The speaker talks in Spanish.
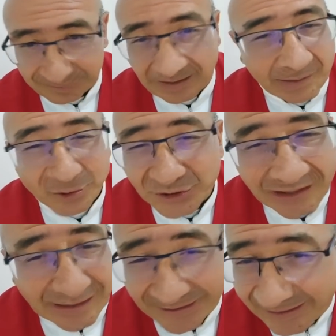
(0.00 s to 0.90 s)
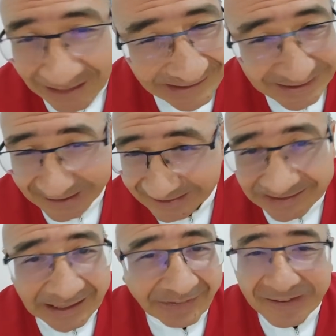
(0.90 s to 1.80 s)
tenemos que dar
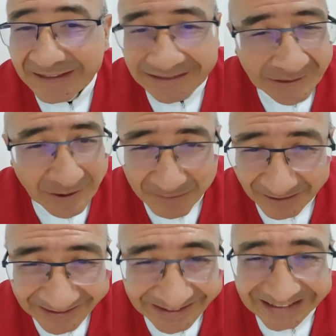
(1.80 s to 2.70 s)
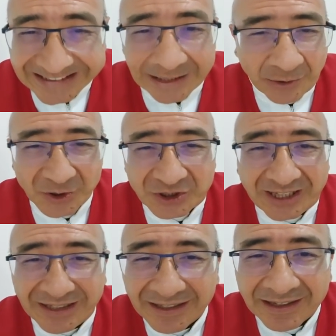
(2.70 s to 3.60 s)
gracias definitivamente esta
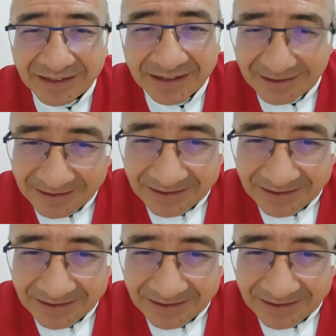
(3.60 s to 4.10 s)
noche,